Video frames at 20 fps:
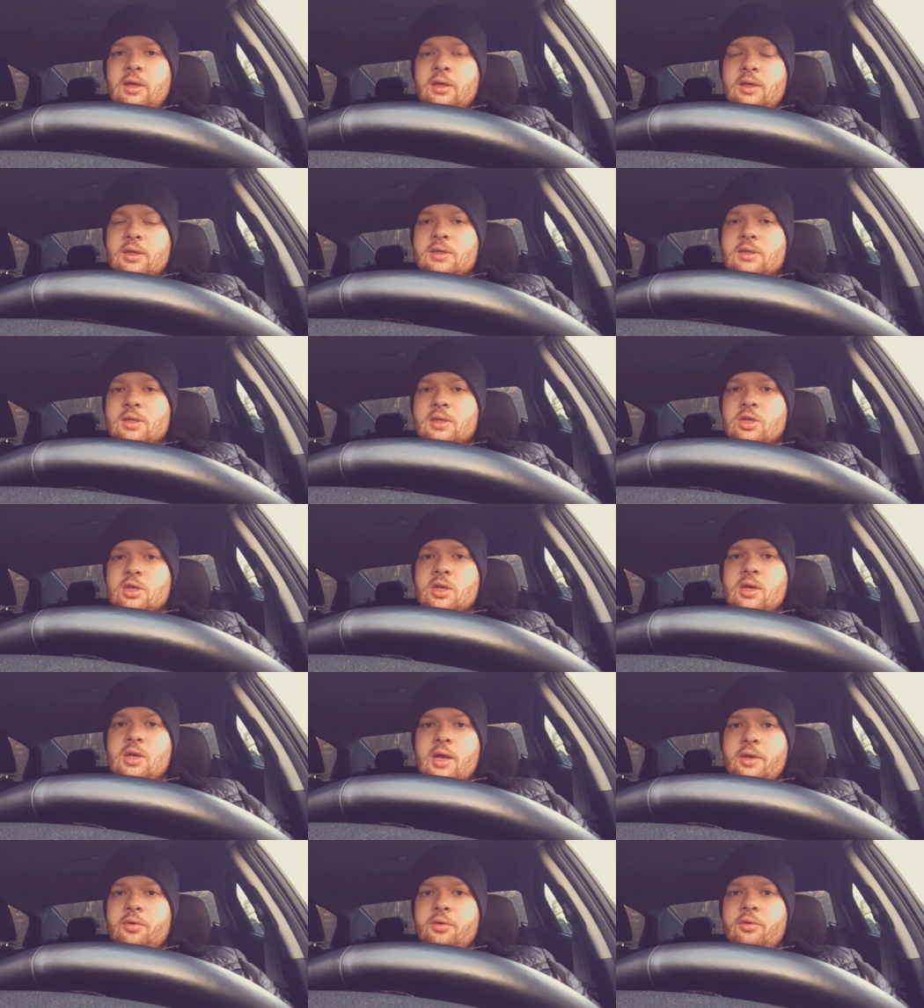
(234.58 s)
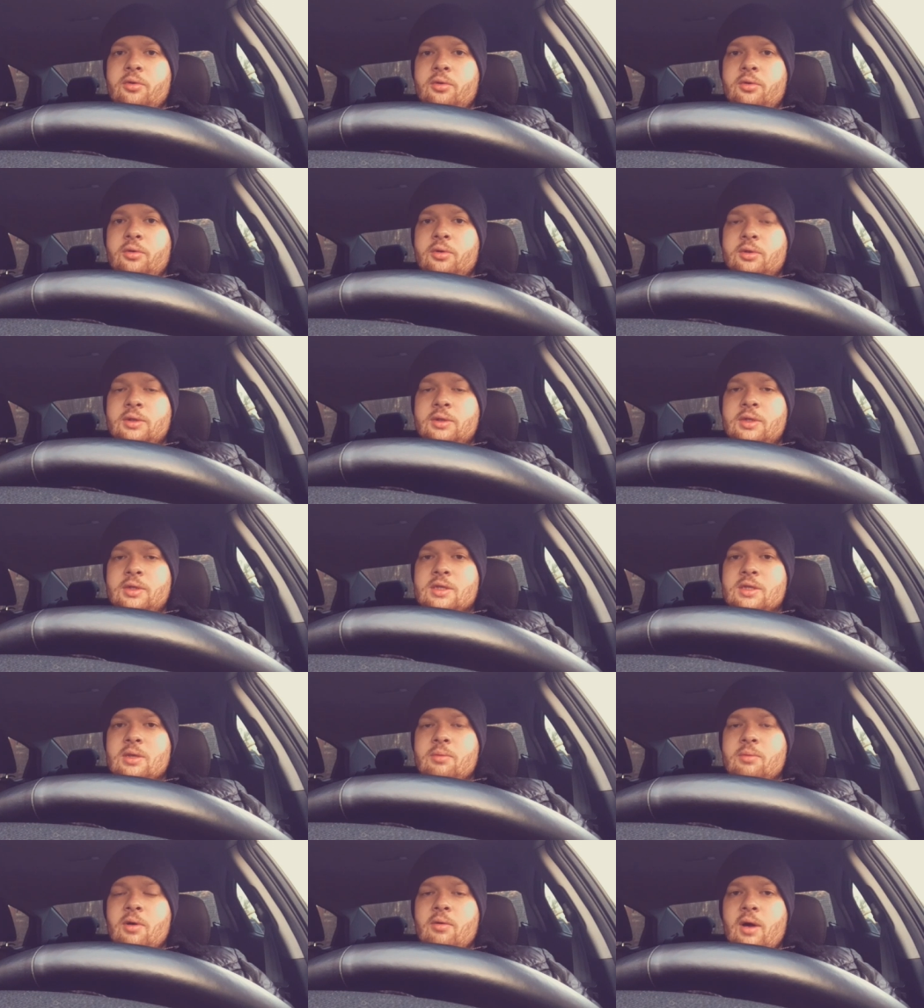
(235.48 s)
и, к сожалению, не
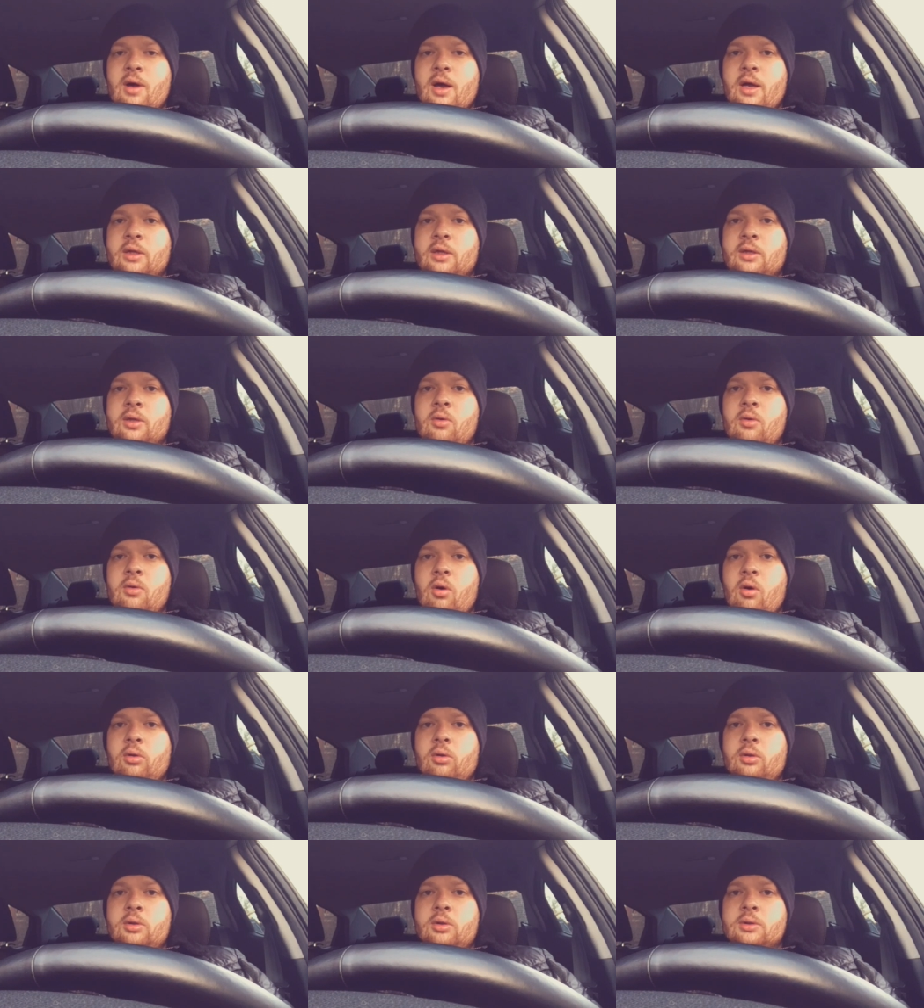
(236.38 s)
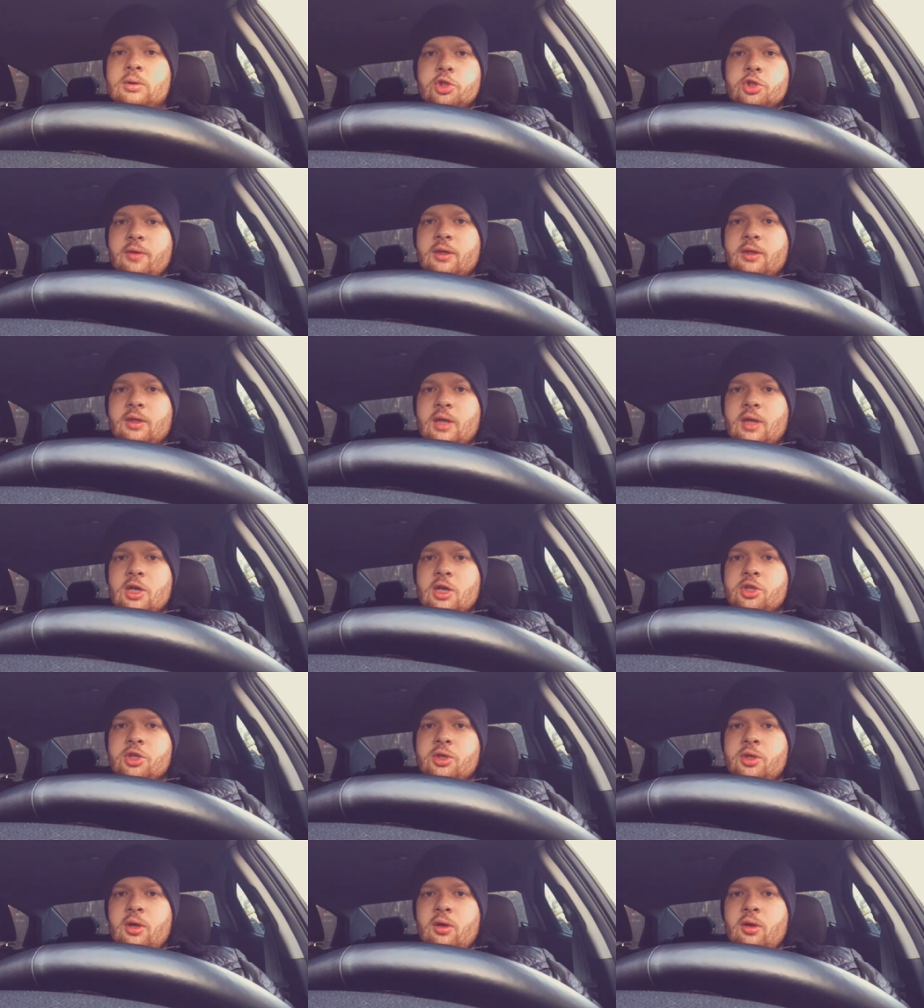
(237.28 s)
забивает гол. Шведы
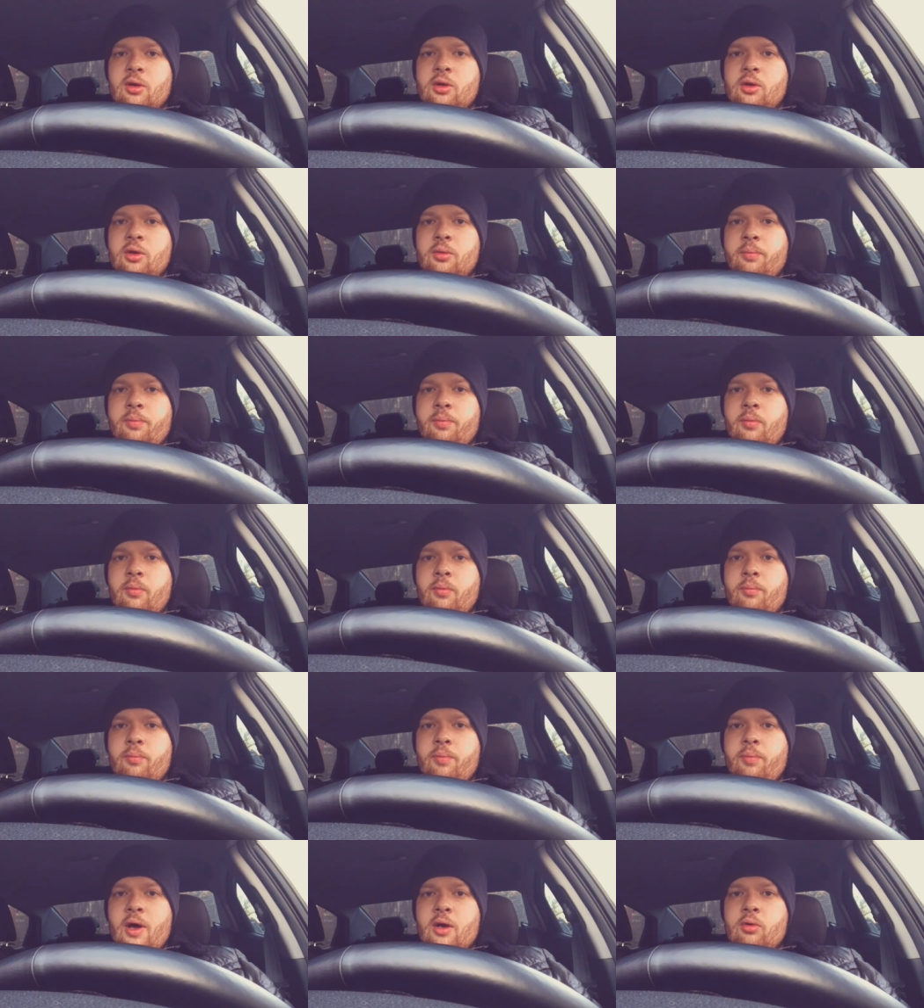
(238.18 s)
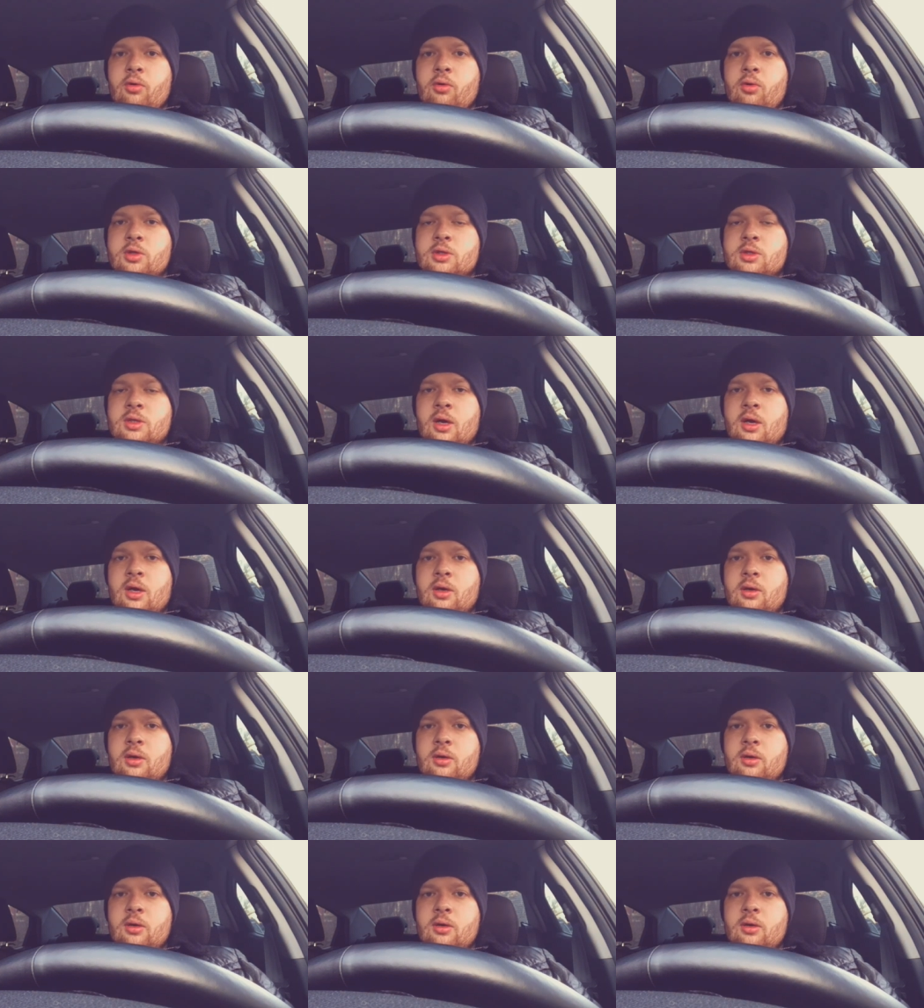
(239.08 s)
также делали пару острых